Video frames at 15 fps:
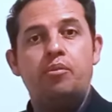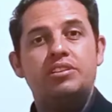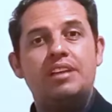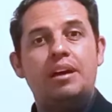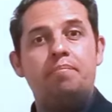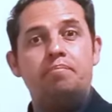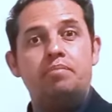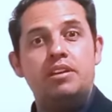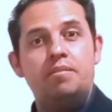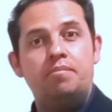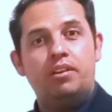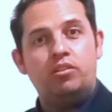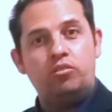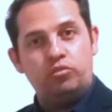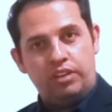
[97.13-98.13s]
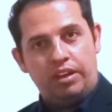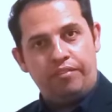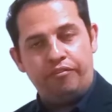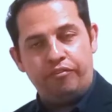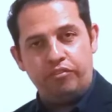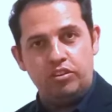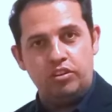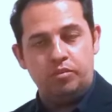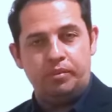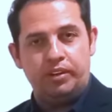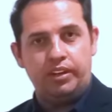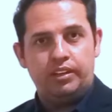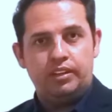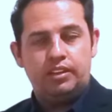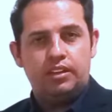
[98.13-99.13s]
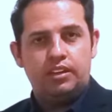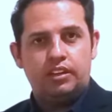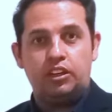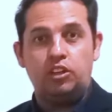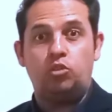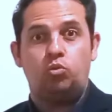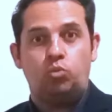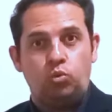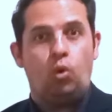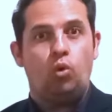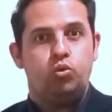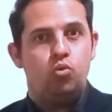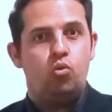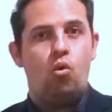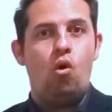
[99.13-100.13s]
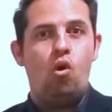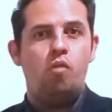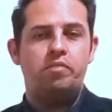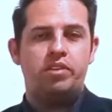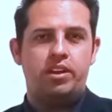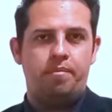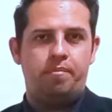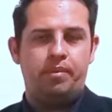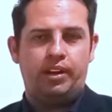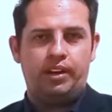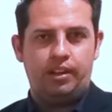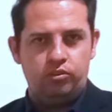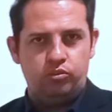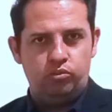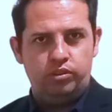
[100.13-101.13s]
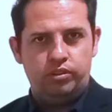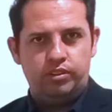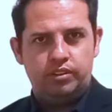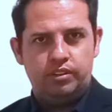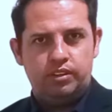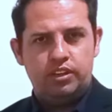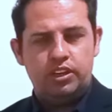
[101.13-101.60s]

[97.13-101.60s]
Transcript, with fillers: Pois a Bíblia nos afirma que todo homem é pecador.